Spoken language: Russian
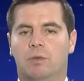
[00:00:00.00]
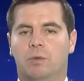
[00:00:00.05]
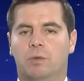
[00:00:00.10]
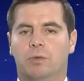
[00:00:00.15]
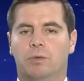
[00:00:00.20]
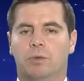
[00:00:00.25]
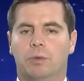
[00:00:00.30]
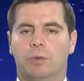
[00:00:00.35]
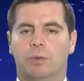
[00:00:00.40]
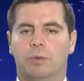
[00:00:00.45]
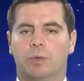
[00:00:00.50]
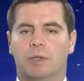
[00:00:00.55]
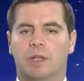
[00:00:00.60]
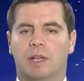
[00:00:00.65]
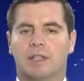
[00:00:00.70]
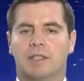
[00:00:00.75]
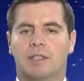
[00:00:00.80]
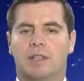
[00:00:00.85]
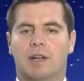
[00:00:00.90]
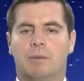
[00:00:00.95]
Суфию,
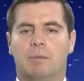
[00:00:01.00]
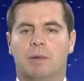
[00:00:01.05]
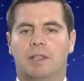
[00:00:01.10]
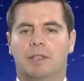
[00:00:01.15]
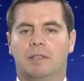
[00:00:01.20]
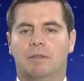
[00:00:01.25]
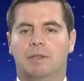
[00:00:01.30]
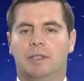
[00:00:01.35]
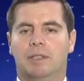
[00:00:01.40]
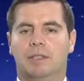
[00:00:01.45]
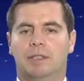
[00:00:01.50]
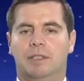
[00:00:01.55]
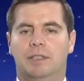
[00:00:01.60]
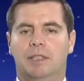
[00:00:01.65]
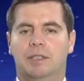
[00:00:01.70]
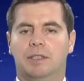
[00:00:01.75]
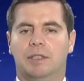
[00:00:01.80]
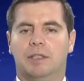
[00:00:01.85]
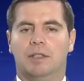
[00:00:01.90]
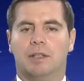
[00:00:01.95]
как зарабатывает
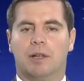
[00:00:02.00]
деньги